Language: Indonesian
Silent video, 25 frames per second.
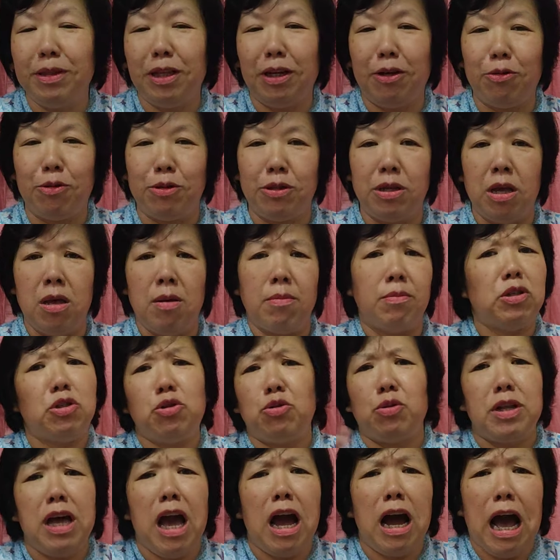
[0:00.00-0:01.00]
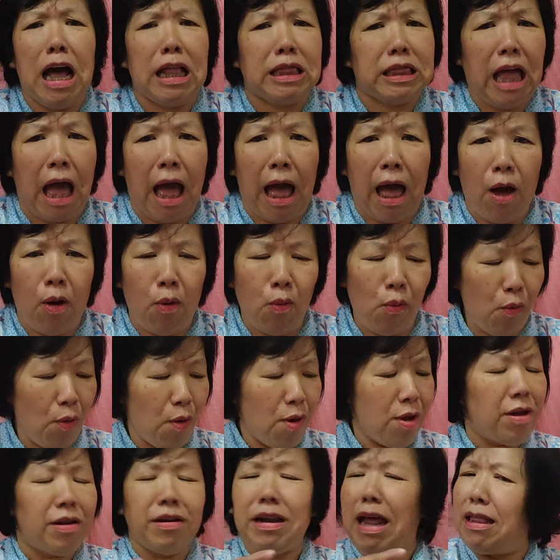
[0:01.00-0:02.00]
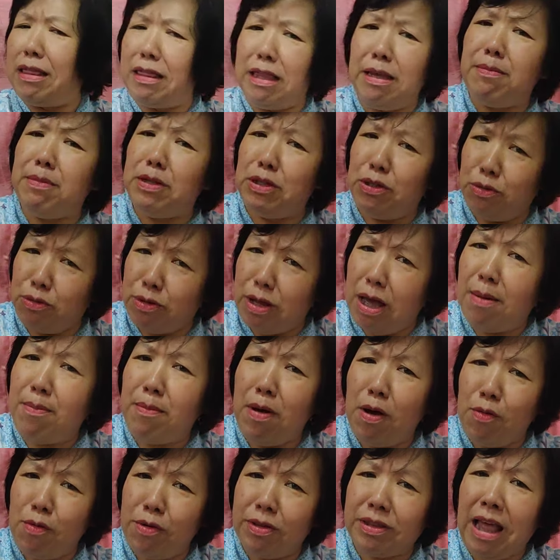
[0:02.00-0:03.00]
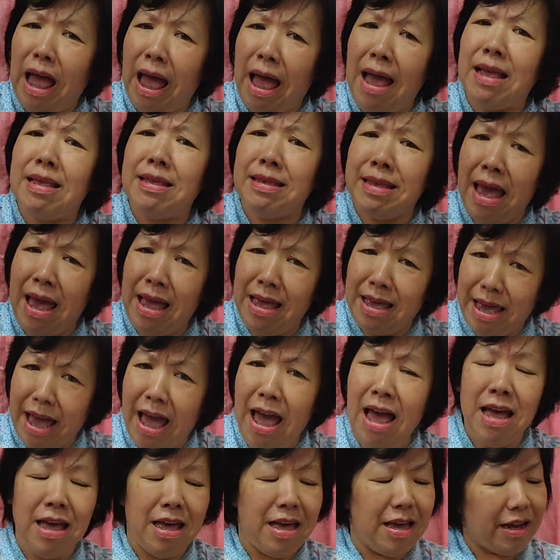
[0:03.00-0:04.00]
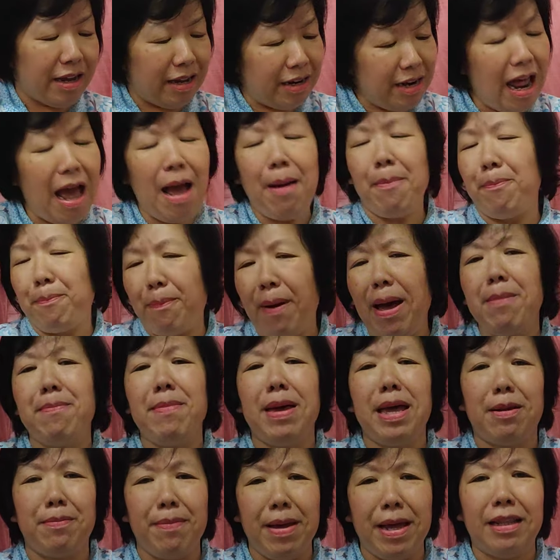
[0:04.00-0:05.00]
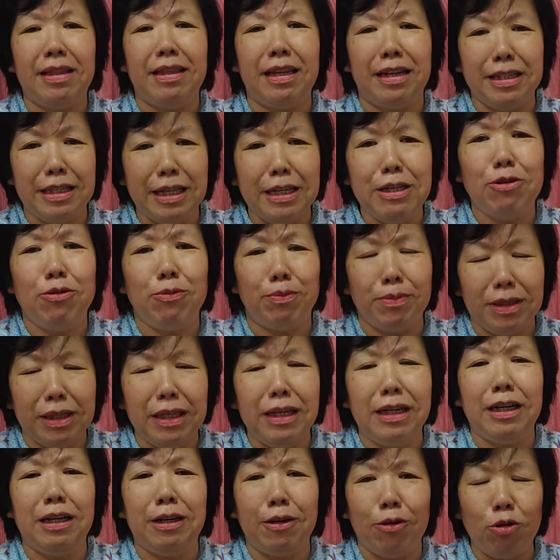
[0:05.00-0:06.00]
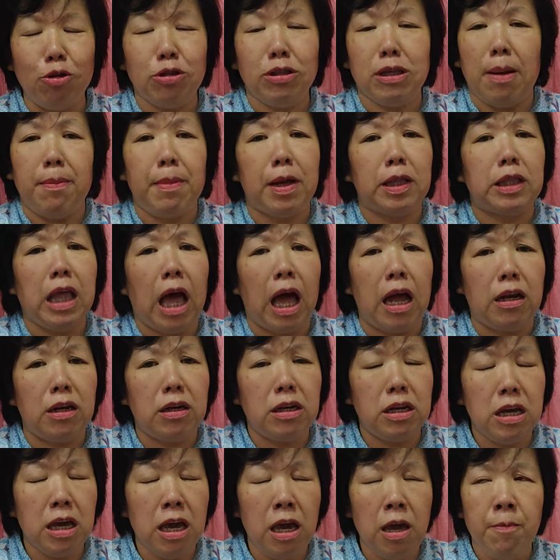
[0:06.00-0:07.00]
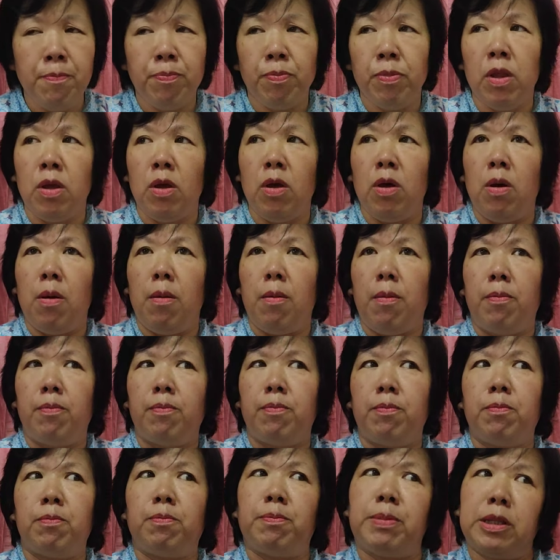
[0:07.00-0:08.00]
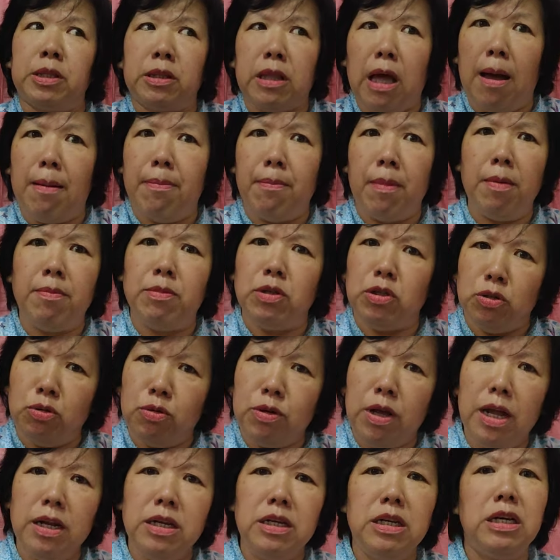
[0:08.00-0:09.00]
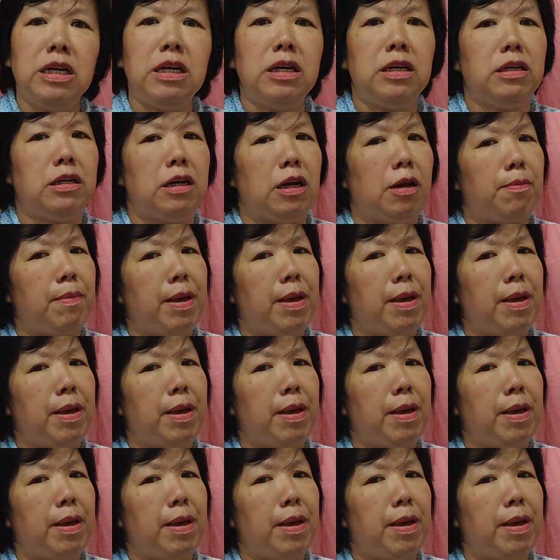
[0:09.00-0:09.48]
terus Miss Yulia nggak tahu nanti Miss Yulia mau tanya ya kenapa berber tersenyum terus sama tadi pertama Miss Yulia denger